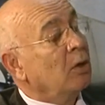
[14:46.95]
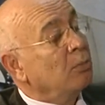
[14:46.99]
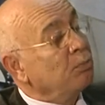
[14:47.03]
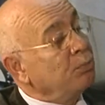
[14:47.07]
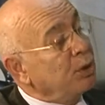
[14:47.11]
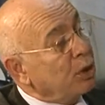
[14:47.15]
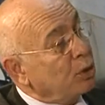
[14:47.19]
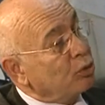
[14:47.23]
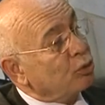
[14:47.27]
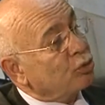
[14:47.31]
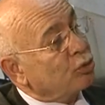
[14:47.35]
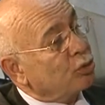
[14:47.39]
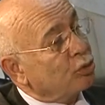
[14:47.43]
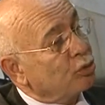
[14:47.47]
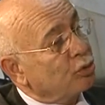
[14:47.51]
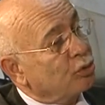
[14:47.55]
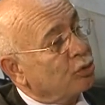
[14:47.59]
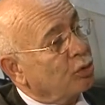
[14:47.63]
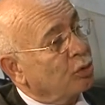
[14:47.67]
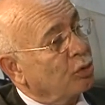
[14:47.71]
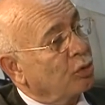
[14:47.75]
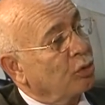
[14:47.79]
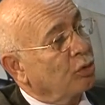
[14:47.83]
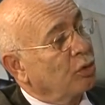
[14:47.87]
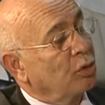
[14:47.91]
Bir
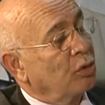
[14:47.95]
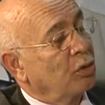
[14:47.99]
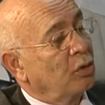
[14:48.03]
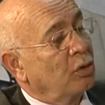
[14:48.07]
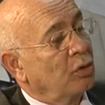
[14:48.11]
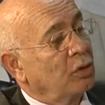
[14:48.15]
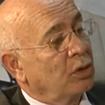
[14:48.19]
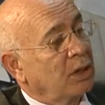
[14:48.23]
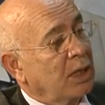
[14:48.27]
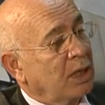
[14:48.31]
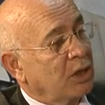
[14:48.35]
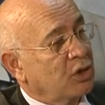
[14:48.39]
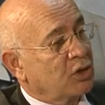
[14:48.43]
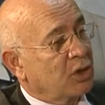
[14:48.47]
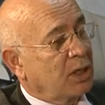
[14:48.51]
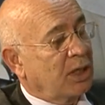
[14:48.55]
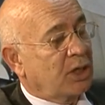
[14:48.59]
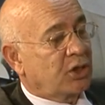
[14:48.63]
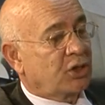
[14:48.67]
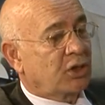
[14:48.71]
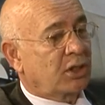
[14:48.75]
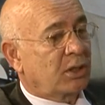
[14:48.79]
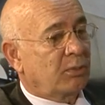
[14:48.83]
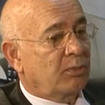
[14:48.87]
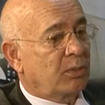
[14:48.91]
üçüncü e,
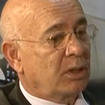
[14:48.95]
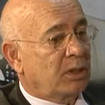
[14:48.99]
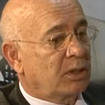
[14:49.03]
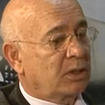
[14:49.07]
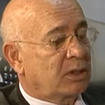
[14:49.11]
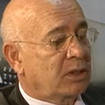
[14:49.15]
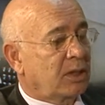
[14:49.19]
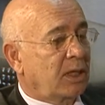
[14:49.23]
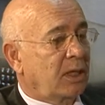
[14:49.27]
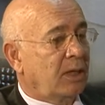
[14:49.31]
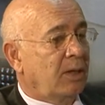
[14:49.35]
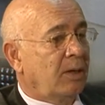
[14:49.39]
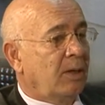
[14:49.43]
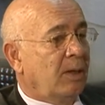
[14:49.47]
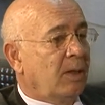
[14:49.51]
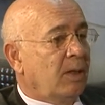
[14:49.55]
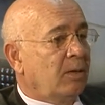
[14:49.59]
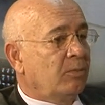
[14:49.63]
gençleştirme ise